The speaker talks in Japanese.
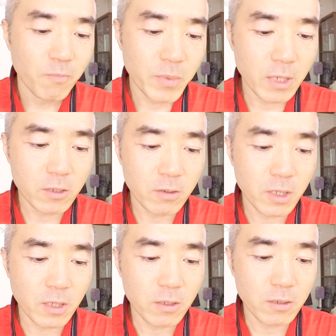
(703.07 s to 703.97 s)
で、
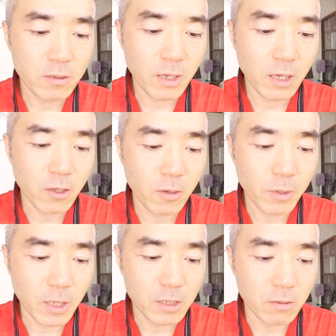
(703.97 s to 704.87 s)
ジョギングは今日も
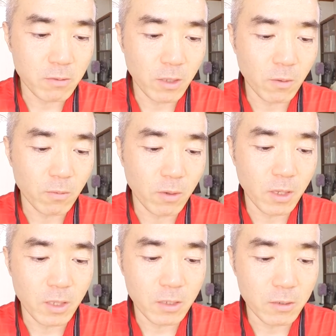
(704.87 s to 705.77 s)
なし、
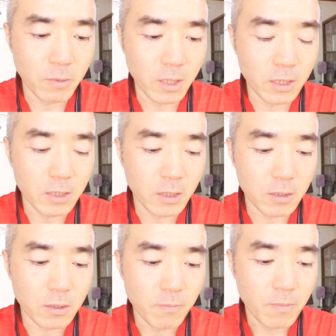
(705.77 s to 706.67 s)
ウエイトトレーニングもなしで
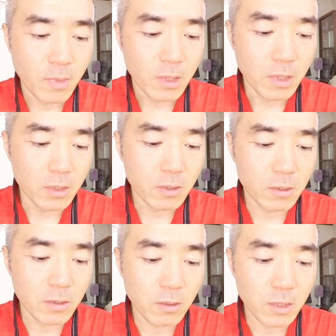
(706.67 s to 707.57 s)
す。日
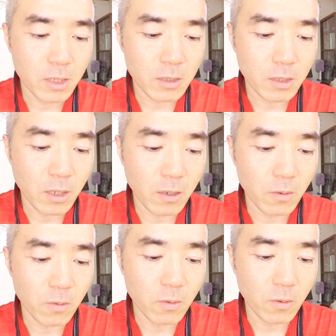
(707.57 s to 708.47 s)
中の室内
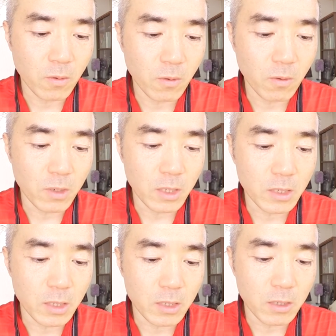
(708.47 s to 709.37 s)
温度午後
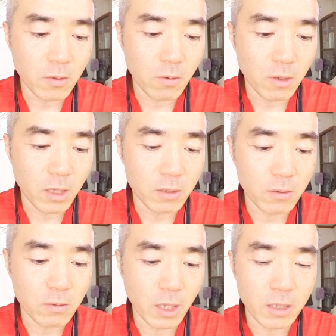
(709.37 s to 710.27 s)
1時頃計
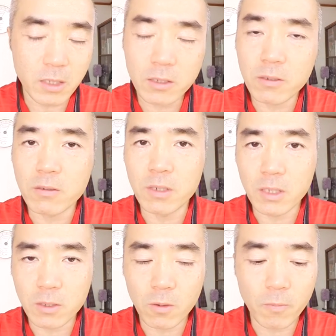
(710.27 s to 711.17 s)
測で
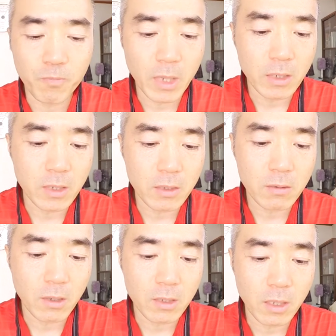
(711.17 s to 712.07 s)
21度。
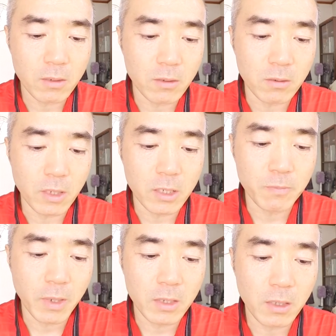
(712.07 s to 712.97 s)
湿度は
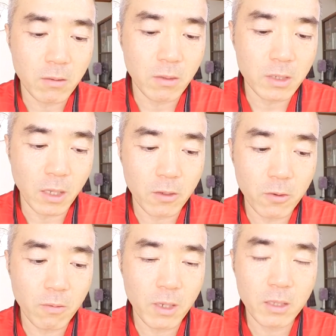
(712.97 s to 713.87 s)
31%でした。今
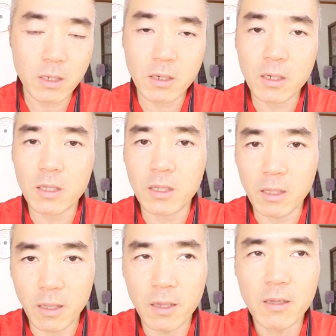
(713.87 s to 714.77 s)
日は暖かかっ
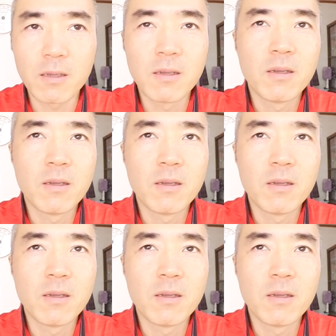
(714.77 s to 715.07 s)
たね。